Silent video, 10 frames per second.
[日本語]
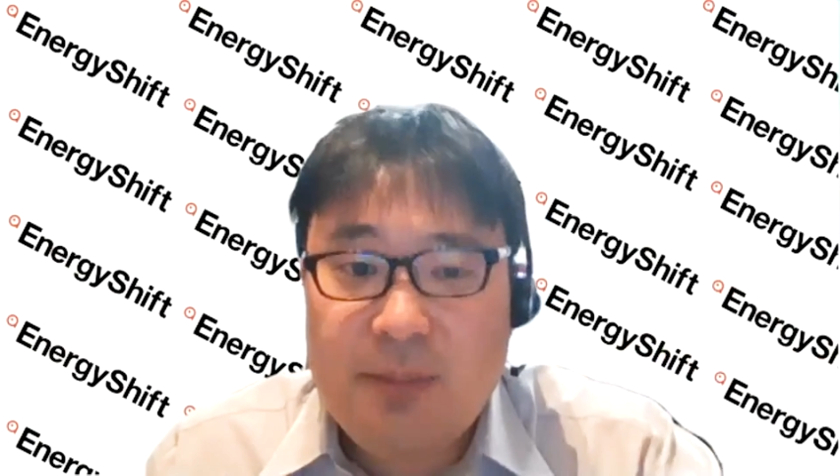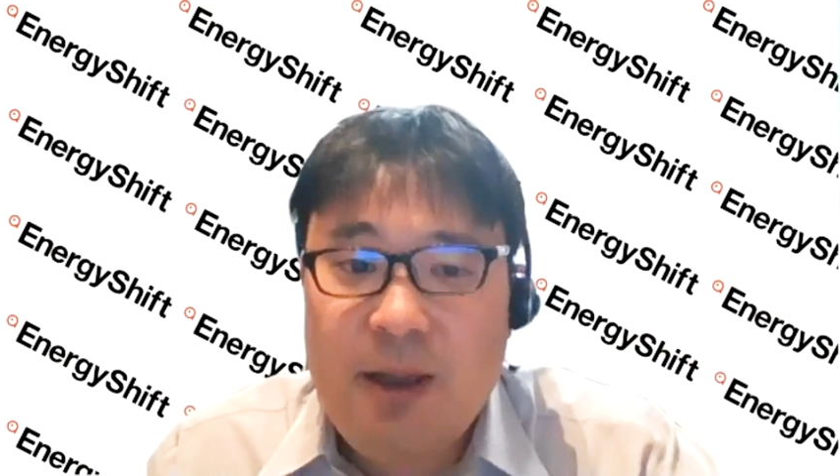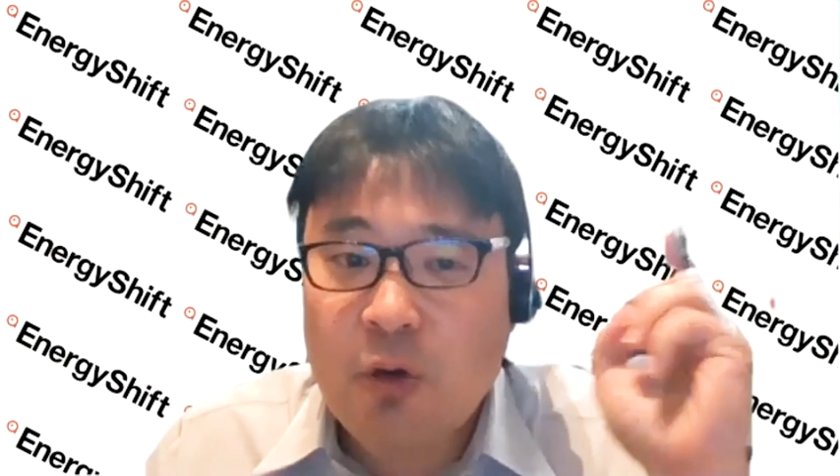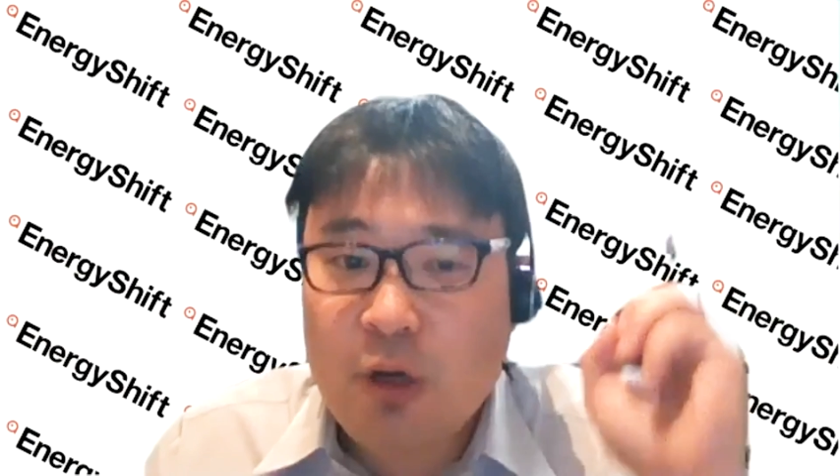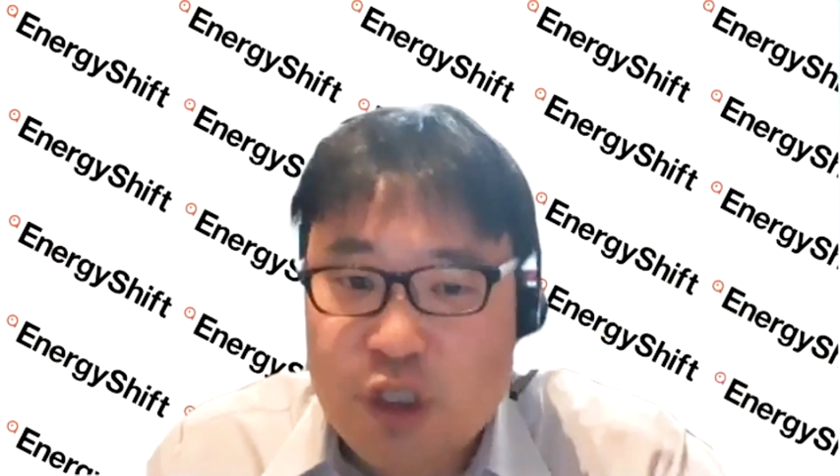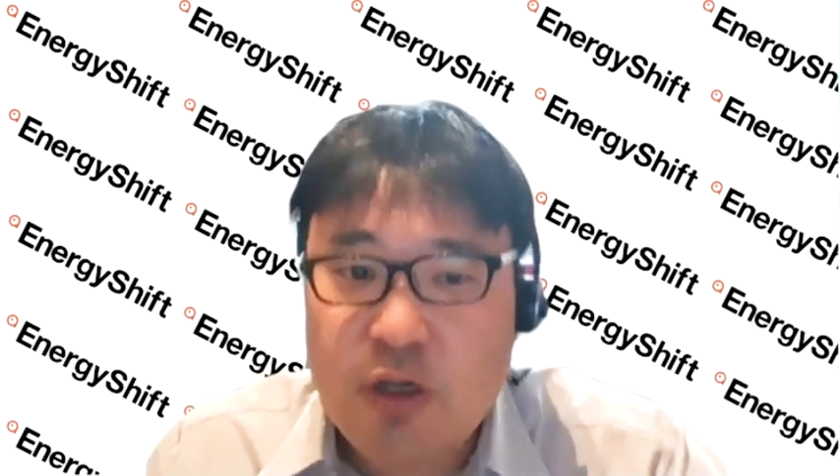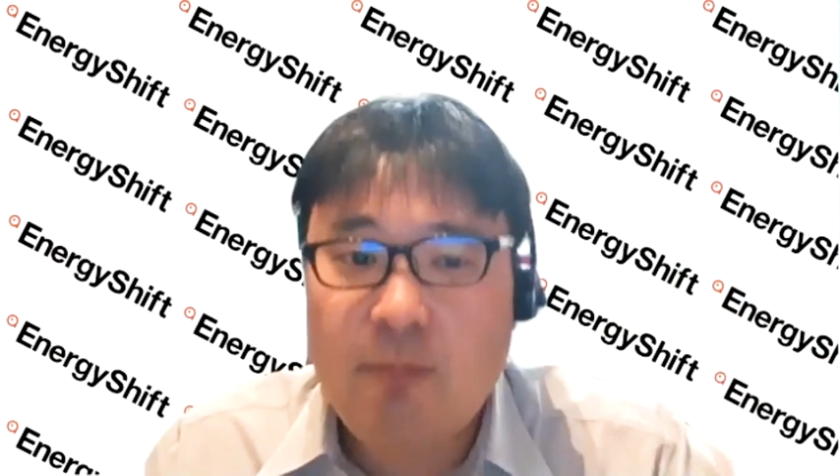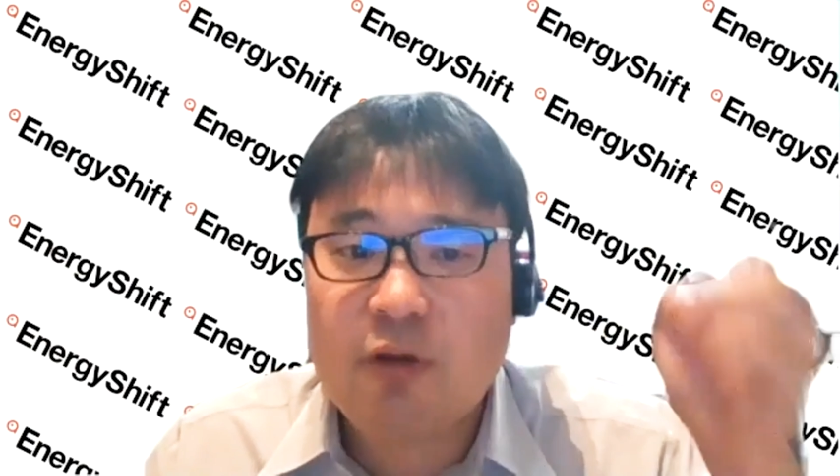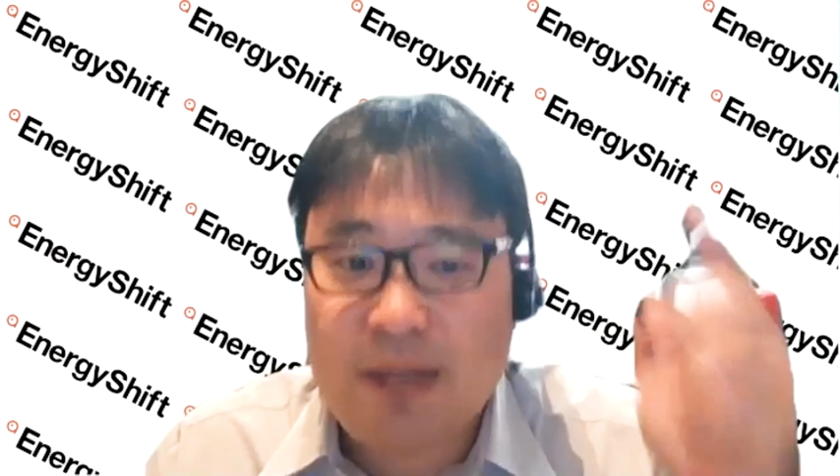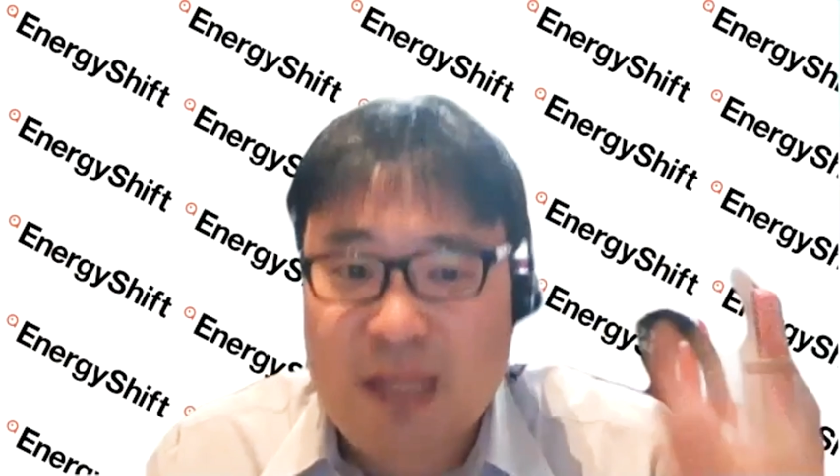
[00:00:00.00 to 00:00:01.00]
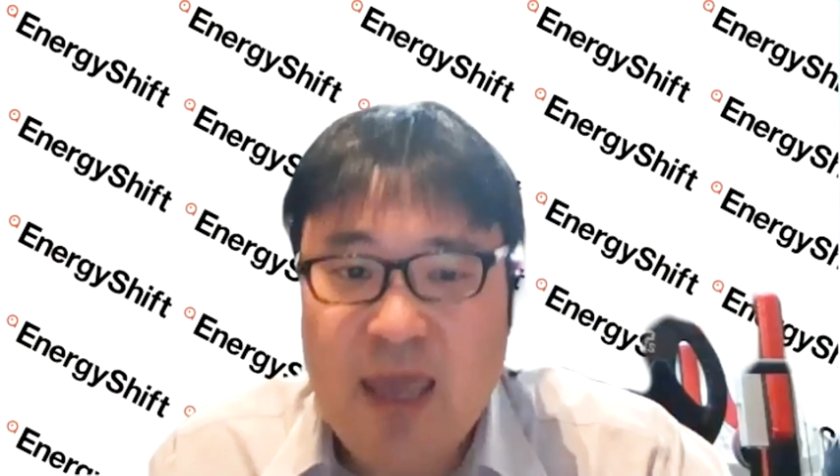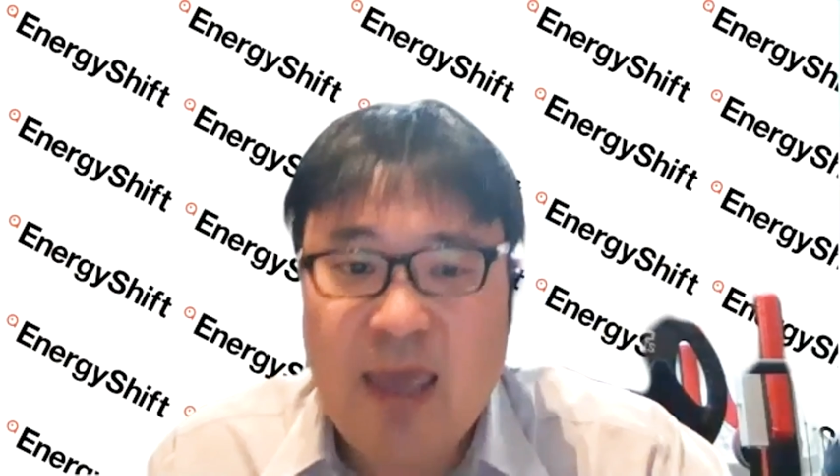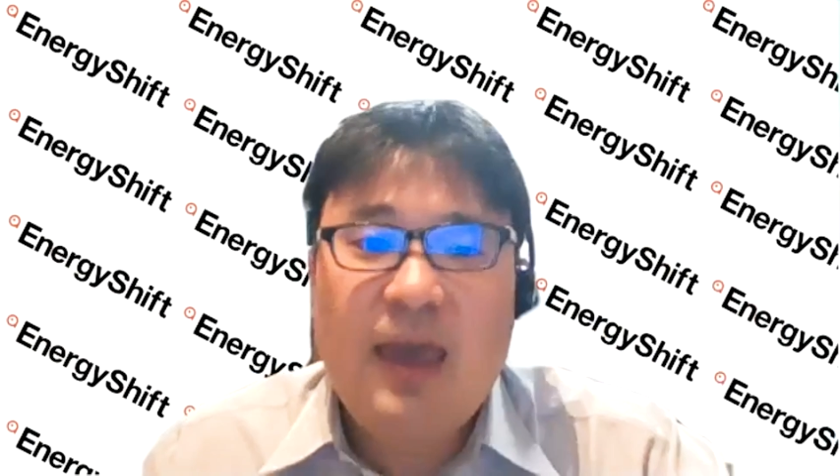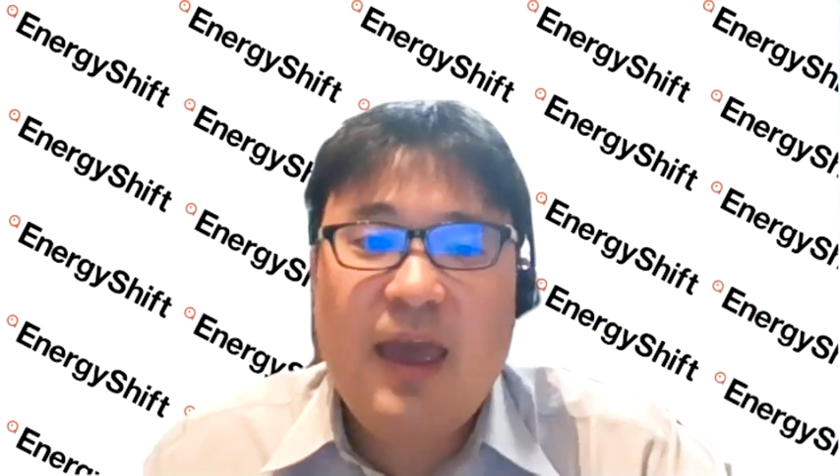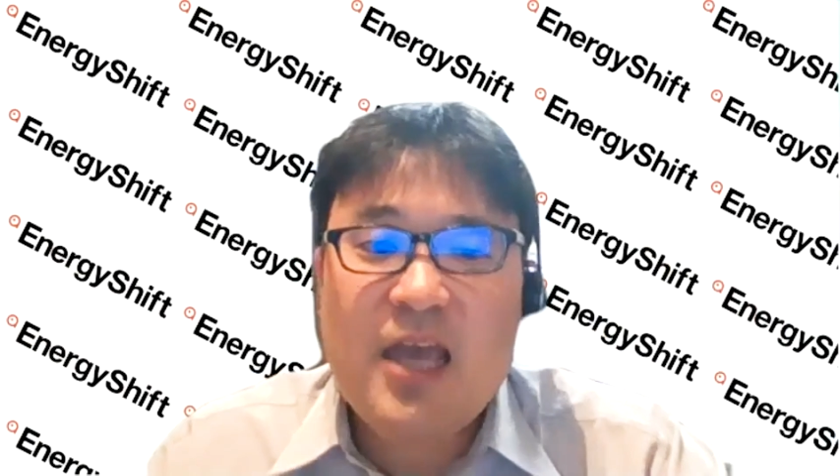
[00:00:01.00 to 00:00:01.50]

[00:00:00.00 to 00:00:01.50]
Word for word: 今この瞬間も含めて